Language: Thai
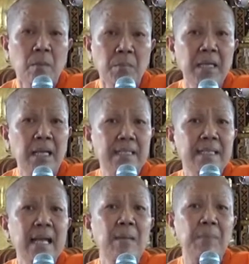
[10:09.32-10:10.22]
เมื่อ
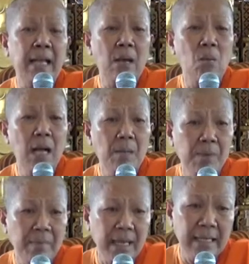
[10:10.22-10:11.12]
ทราบแล้วว่า
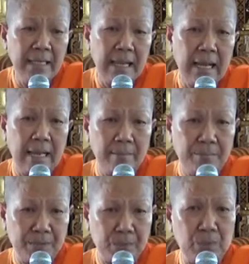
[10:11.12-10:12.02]
พระแม่นานาง
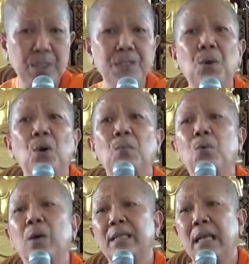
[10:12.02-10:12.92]
ประสงค์ที่จะออก
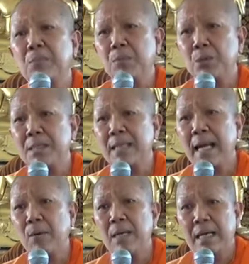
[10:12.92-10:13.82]
บวชแล้วพระพุทธ
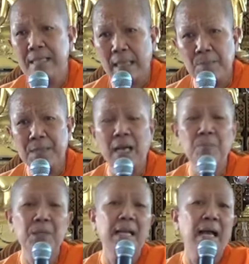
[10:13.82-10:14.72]
เจ้ายับยั้ง
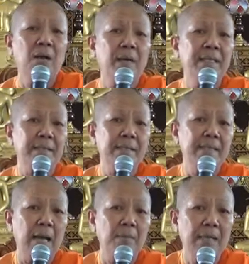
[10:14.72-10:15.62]
พระนางไว้ถึง
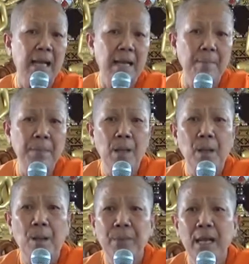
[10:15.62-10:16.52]
สามครั้ง
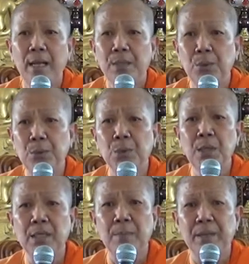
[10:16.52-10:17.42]
พระอานนท์
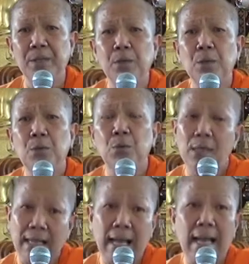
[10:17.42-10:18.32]
ก็เลยเป็นตัว
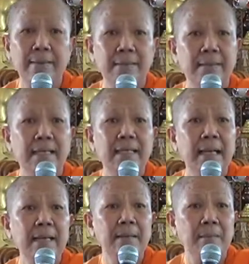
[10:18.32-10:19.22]
กลางนะ
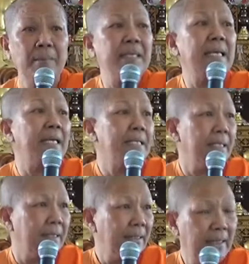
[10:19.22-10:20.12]
คะ
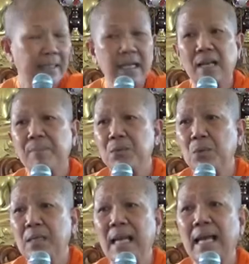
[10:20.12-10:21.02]
mediator นะคะเป็น
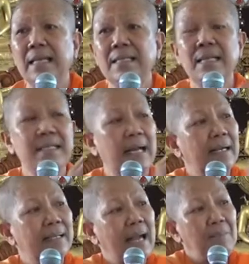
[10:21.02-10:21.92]
ตัวกลางที่จะ
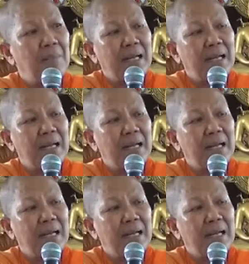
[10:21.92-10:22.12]
รับ